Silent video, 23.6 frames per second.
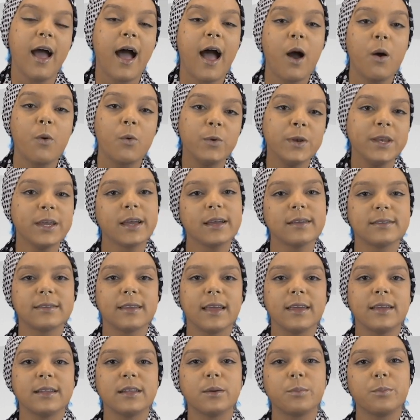a única
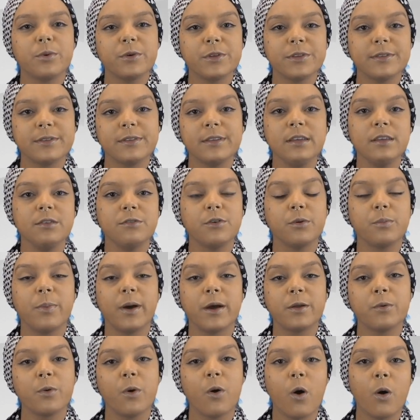saída possível
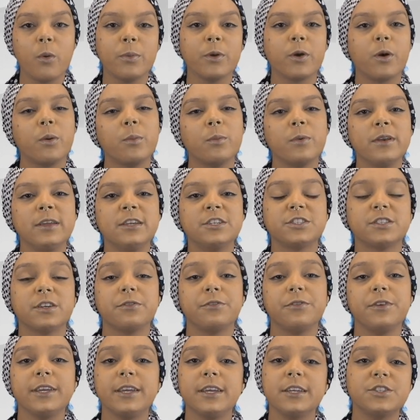para um golpe comunista
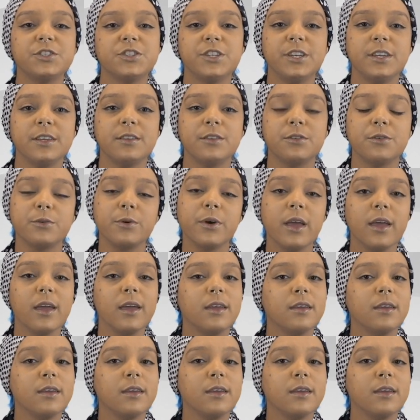fictício